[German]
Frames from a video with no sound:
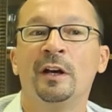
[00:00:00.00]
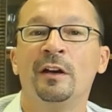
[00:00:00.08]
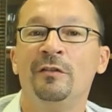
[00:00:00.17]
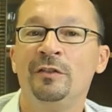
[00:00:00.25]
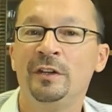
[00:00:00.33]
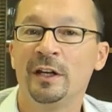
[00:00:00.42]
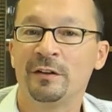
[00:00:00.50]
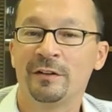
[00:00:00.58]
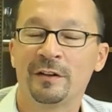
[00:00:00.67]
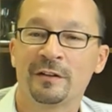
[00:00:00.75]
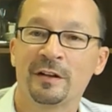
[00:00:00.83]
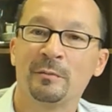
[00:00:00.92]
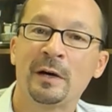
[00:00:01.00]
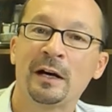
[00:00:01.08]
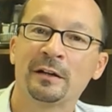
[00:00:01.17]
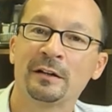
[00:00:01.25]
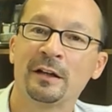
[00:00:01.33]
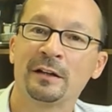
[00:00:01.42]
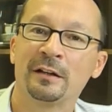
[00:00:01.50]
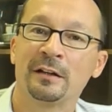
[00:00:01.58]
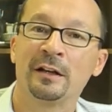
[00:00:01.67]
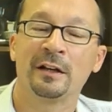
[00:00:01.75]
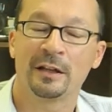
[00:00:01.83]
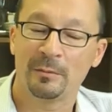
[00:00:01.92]
wie etwas gemacht, hat,
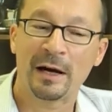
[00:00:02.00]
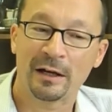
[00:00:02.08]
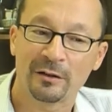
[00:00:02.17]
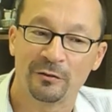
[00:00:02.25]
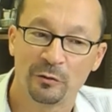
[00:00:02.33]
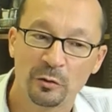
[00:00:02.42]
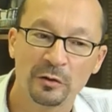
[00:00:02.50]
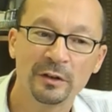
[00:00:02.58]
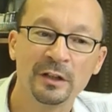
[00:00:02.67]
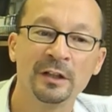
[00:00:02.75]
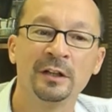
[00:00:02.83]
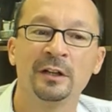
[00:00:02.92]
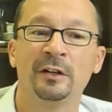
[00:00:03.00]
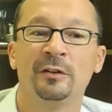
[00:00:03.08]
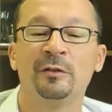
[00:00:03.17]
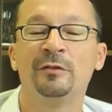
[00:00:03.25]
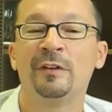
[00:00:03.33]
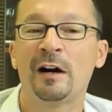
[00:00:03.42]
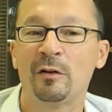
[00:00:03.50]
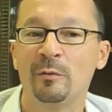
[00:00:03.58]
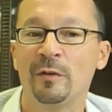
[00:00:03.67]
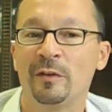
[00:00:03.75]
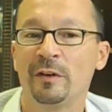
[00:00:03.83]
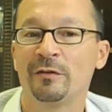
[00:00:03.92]
äh, gemacht wurde und
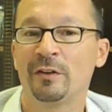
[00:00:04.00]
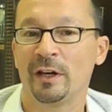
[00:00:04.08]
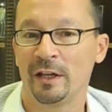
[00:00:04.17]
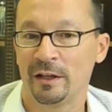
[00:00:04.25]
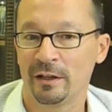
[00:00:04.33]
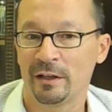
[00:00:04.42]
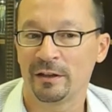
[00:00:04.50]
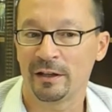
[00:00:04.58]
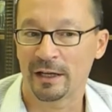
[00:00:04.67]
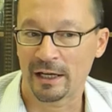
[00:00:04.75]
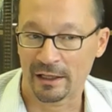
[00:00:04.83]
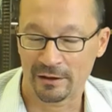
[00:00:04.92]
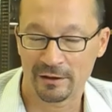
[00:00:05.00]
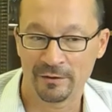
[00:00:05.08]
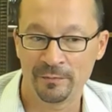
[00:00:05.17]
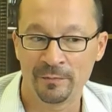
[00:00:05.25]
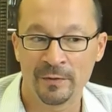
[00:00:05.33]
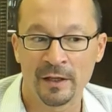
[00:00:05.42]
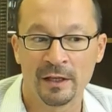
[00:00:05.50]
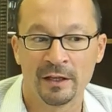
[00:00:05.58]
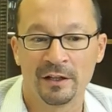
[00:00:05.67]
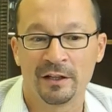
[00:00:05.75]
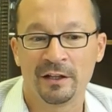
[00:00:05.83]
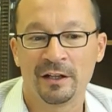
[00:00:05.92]
warum es sich verändert
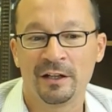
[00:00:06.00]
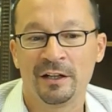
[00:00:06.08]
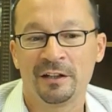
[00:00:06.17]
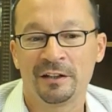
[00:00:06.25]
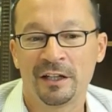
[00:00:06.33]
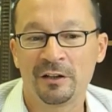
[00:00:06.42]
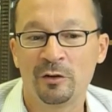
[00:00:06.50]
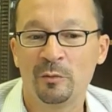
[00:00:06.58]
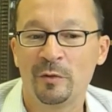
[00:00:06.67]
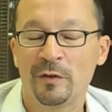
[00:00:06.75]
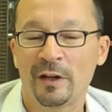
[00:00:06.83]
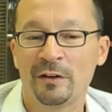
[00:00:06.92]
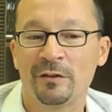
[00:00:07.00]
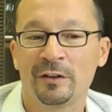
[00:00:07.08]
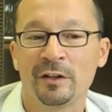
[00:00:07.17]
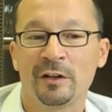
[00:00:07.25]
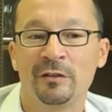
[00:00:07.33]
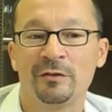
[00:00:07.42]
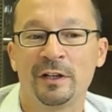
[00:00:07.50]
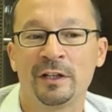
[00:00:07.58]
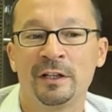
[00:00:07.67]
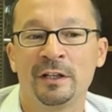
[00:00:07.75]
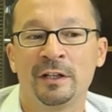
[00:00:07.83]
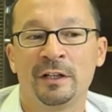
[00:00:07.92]
hat. Äh, dann kommt es einfach darauf
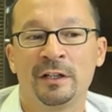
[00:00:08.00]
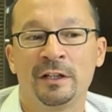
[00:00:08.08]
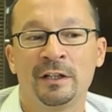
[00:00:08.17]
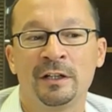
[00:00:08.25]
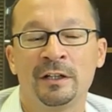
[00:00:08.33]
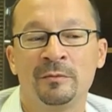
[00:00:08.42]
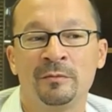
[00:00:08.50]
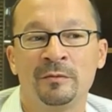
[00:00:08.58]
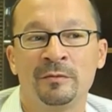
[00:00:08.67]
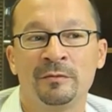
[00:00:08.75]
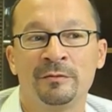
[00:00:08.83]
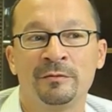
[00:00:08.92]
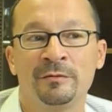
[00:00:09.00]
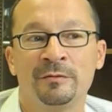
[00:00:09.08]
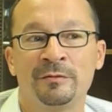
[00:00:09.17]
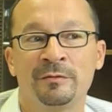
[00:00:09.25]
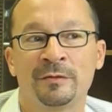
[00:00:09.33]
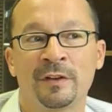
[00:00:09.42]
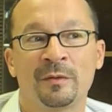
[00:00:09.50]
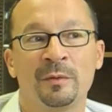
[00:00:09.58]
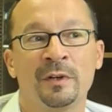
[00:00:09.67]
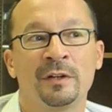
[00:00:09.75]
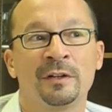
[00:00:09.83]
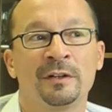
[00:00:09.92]
an, ähm, dass
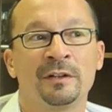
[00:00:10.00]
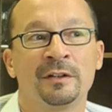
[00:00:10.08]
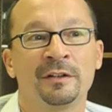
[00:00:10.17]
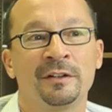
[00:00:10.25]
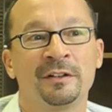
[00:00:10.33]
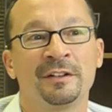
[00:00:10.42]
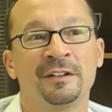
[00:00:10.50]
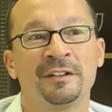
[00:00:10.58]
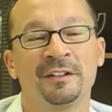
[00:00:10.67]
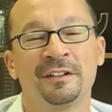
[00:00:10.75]
wir äh,